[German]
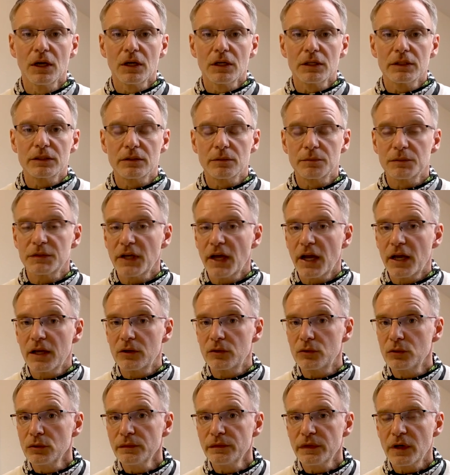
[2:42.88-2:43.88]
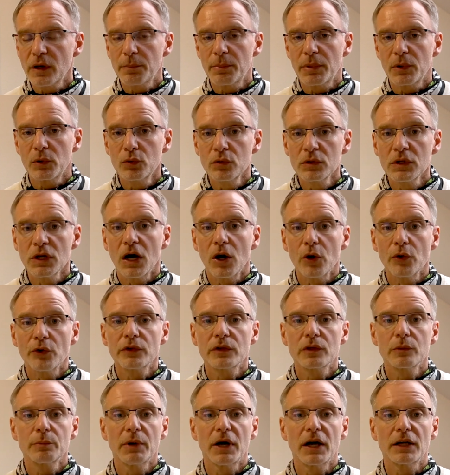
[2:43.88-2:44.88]
zum Teil
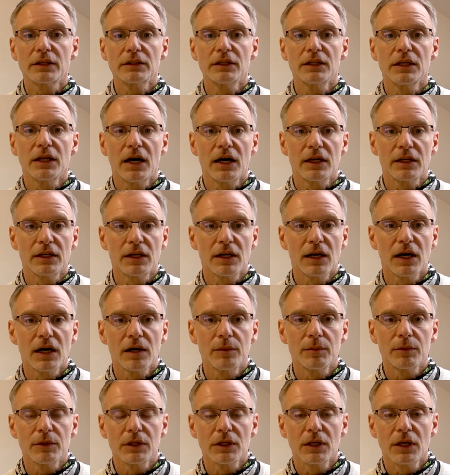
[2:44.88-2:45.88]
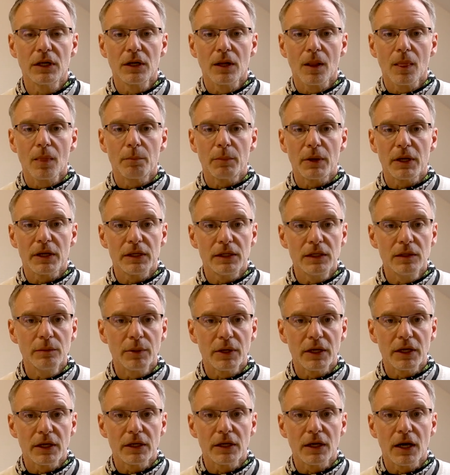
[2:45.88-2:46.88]
unausgepackte Ladekabel bei
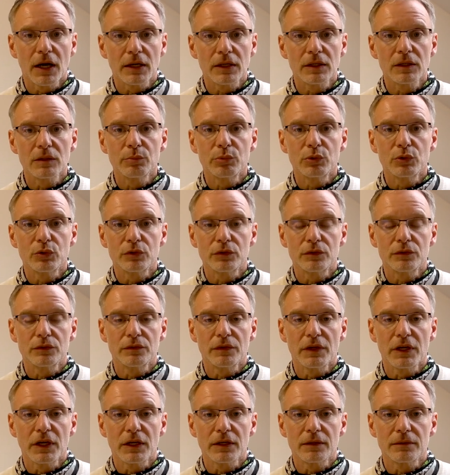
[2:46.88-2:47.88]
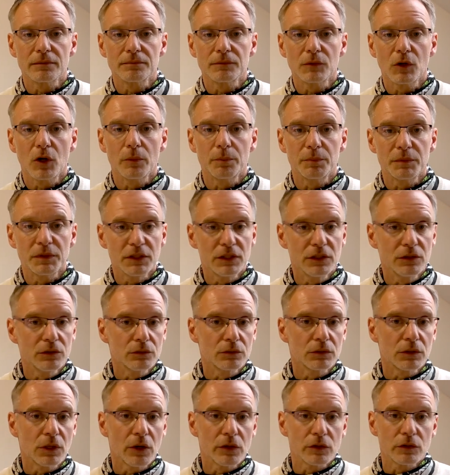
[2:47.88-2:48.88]
eBay angeboten werden. Ob die
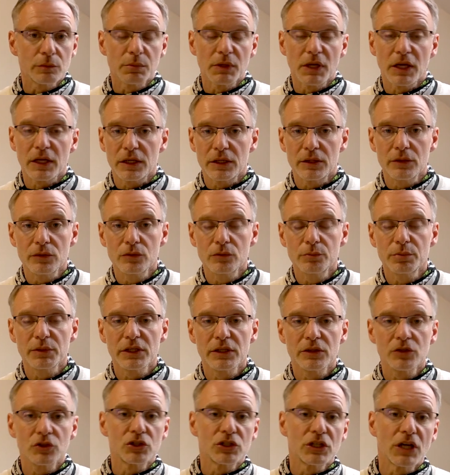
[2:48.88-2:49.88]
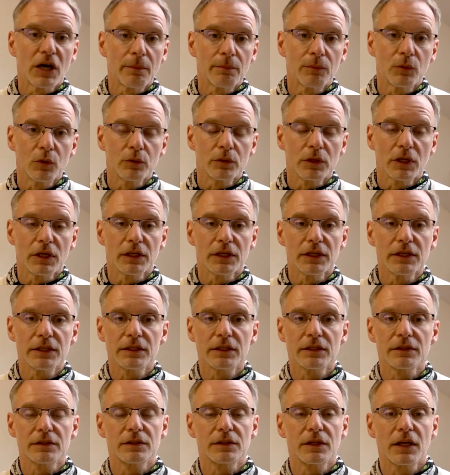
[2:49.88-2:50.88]
nun aus Plug-in-Hybriden stammen oder nicht,
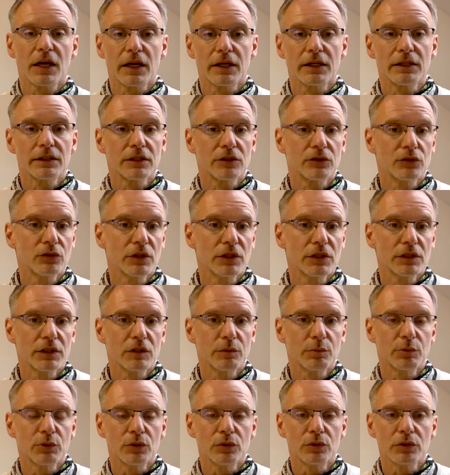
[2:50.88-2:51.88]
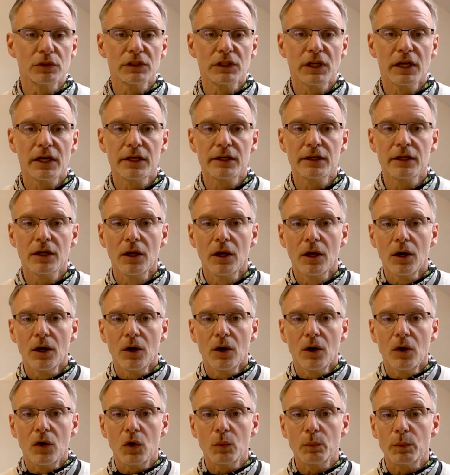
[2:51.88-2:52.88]
das kann ich natürlich nicht beurteilen.
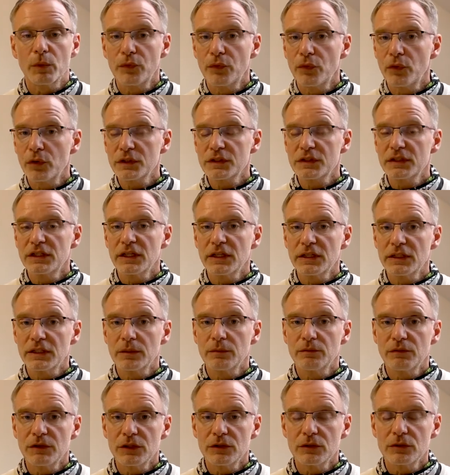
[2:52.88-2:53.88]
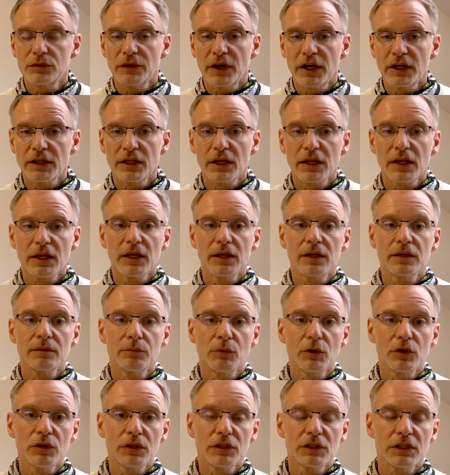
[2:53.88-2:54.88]
Und bevor es hier in dem Video weitergeht,
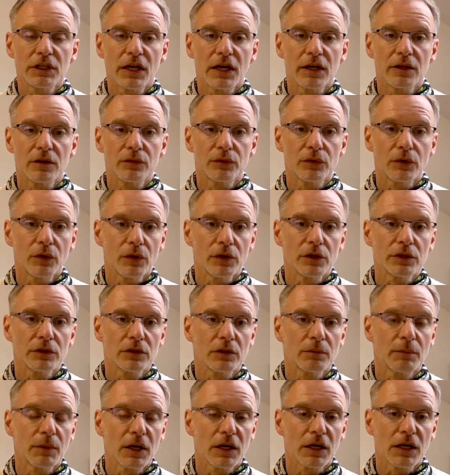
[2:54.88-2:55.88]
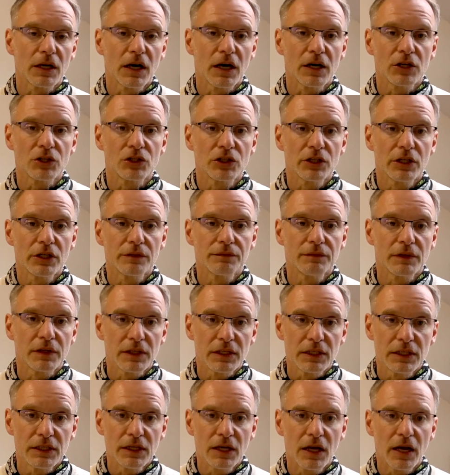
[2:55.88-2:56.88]
möchte ich gerne für euch nochmal klarstellen, wenn
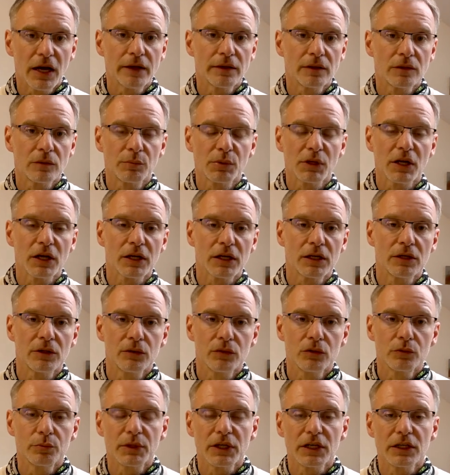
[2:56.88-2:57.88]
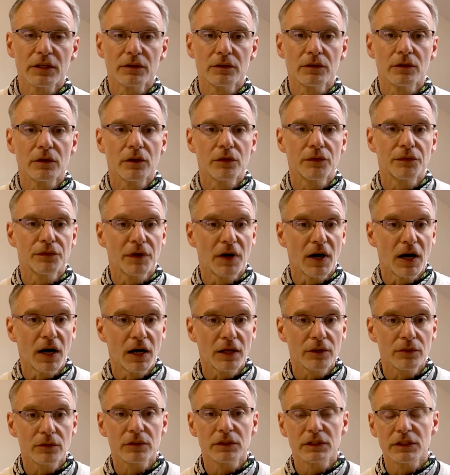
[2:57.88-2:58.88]
ihr einen Plug-in-Hybriden
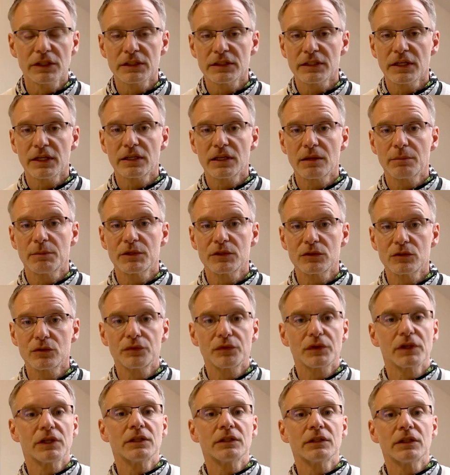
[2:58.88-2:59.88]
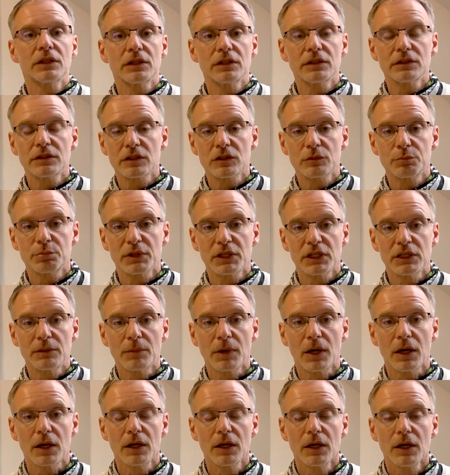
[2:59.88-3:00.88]
fahrt und ihr seid damit zufrieden, dann ist das
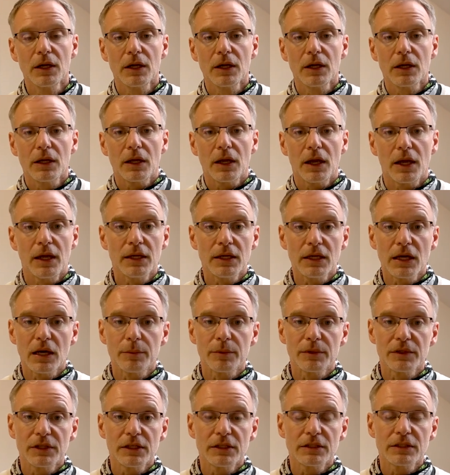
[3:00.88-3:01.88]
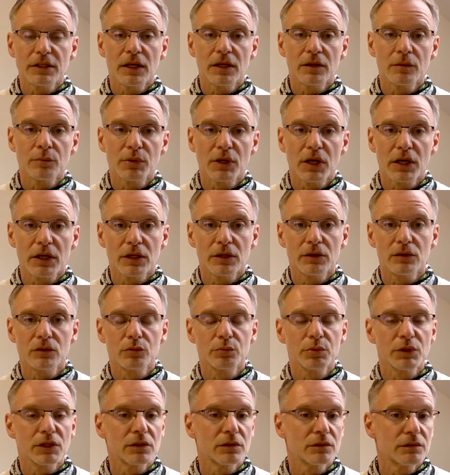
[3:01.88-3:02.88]
prima. Ich habe nichts gegen
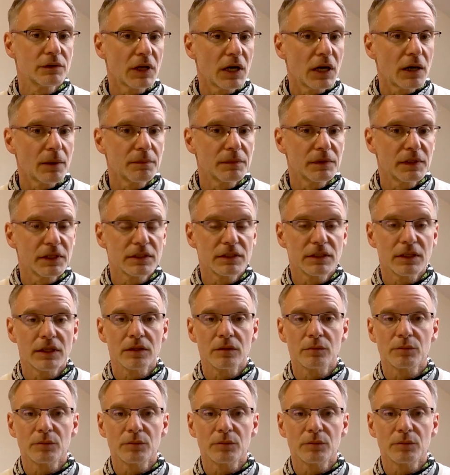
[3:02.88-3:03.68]
Plug-in-Hybride, wir haben nichts gegen